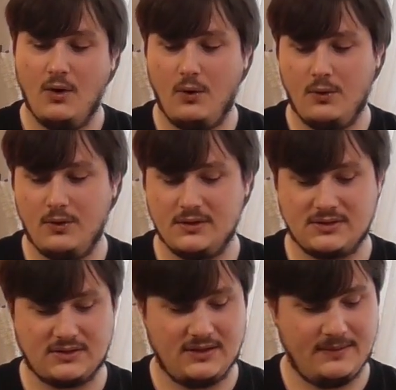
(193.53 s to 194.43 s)

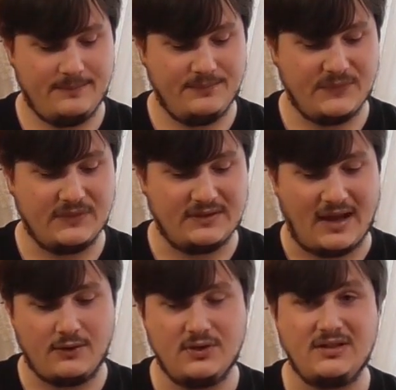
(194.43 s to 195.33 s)
und ähm,
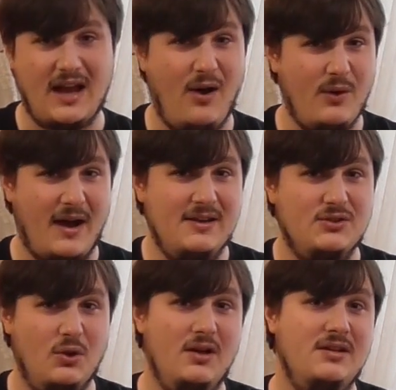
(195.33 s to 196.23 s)
dadurch auch eine
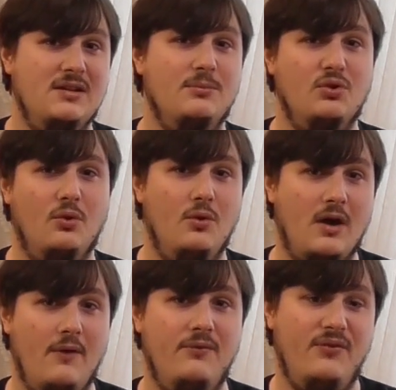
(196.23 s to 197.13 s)
deutliche Bedrohung
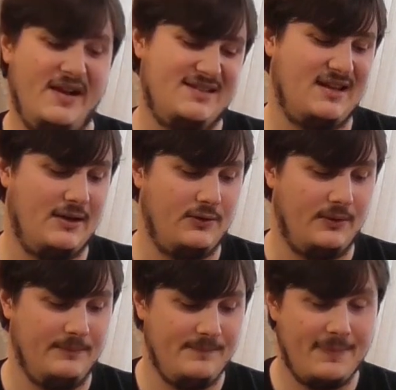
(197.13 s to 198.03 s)
auf dem Feld sein können.
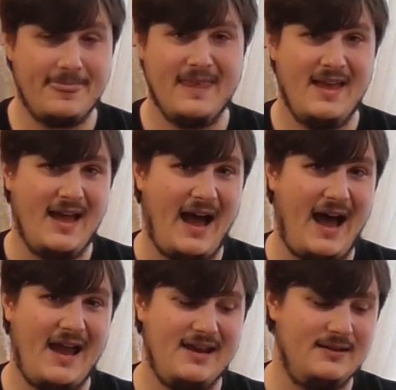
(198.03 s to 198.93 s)

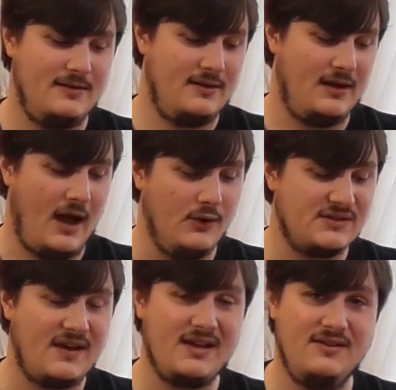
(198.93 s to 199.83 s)
Ein
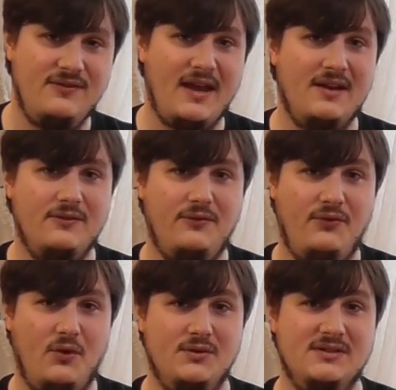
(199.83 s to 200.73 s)
Ausweichenwert
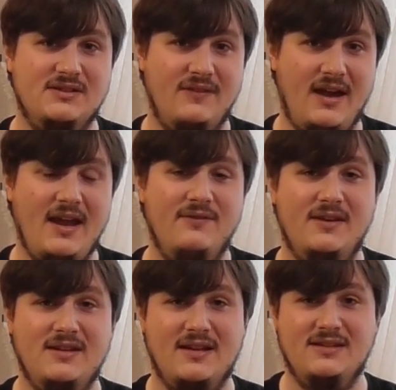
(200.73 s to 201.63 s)
von 2, ein
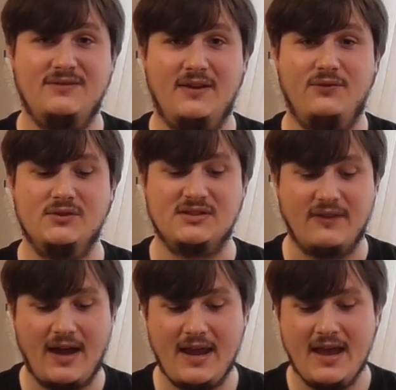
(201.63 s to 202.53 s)
Wendigkeitswert von
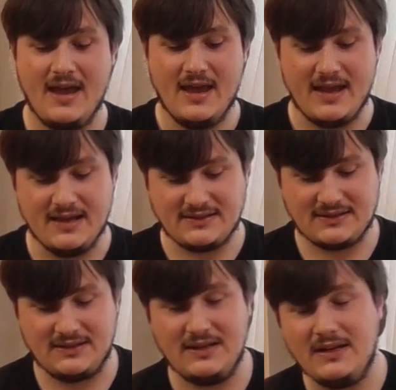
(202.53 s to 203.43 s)
2,
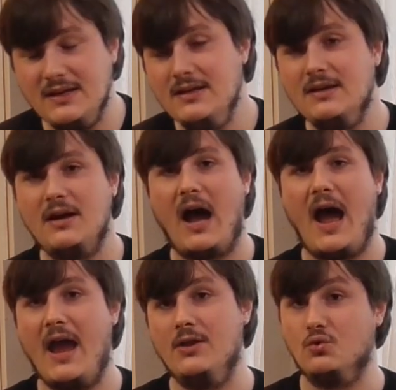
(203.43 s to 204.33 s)
ist hier
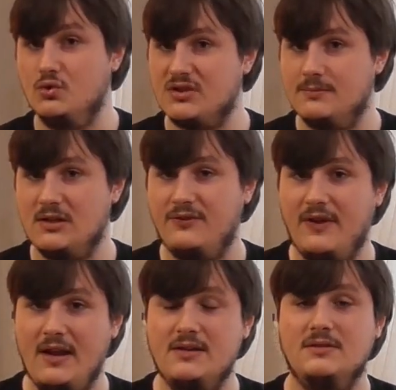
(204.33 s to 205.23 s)
ein gutes
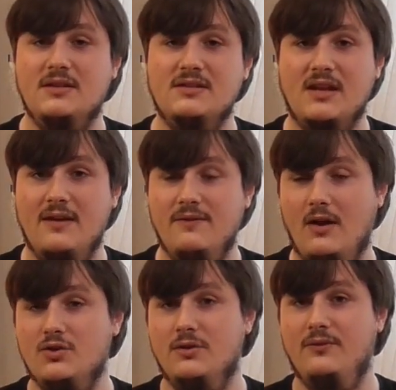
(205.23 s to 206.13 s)
Mittelfeld. Das kennen wir
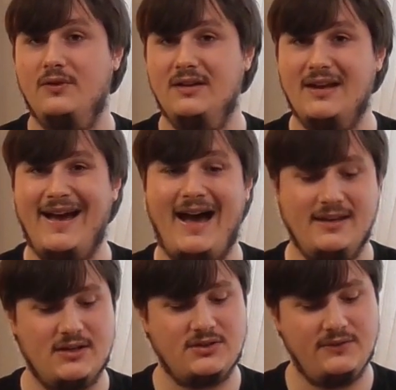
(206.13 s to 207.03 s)
auch schon von den
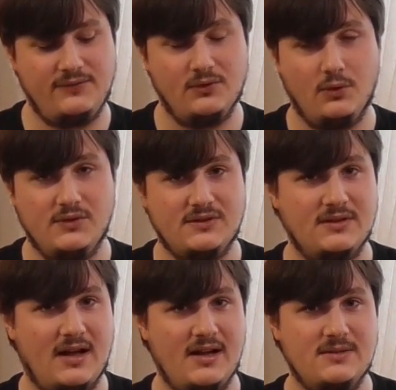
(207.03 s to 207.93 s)
anderen Schiffen
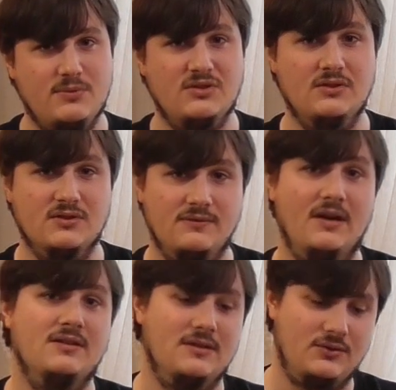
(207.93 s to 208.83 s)
größtenteils,
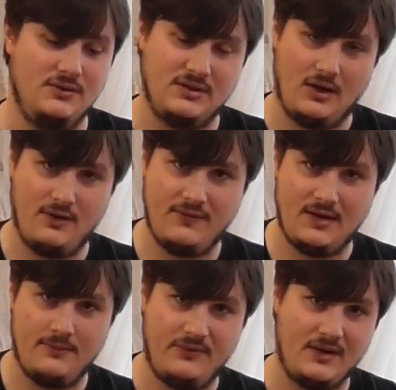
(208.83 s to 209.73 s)
beziehungsweise natürlich auch wieder
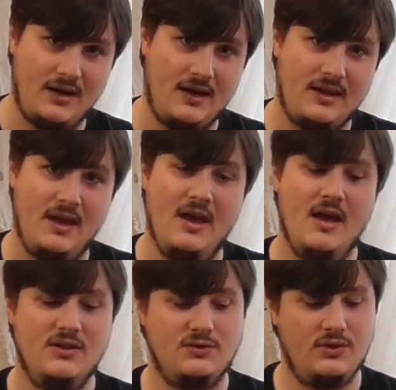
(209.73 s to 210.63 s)
im Vergleich
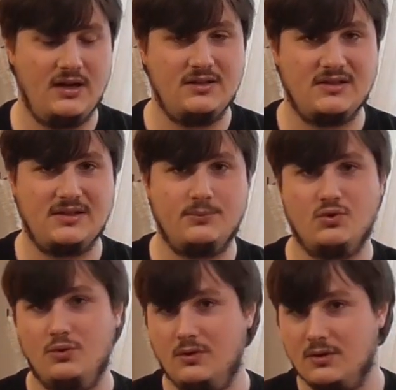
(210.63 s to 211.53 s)
zu den
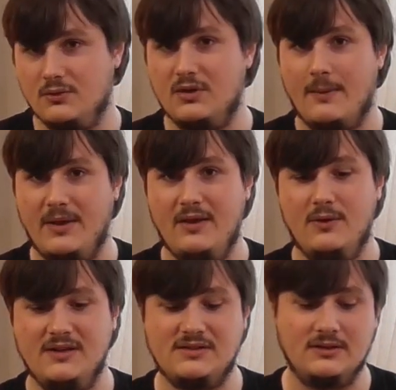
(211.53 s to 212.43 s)
Interceptoren oder
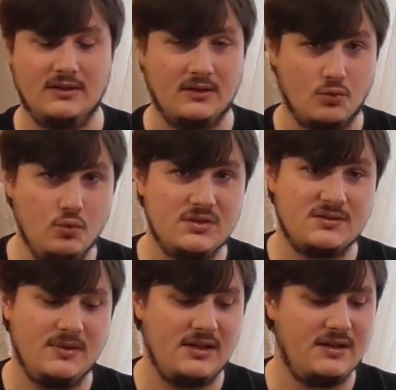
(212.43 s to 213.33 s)
Beowings ein gutes
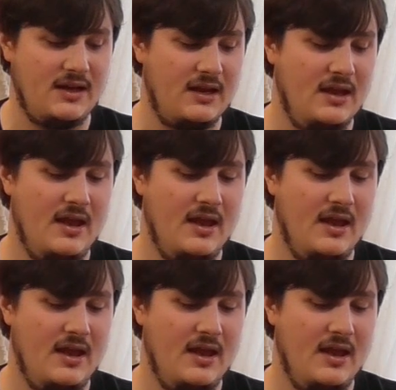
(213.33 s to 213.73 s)
Mittelding,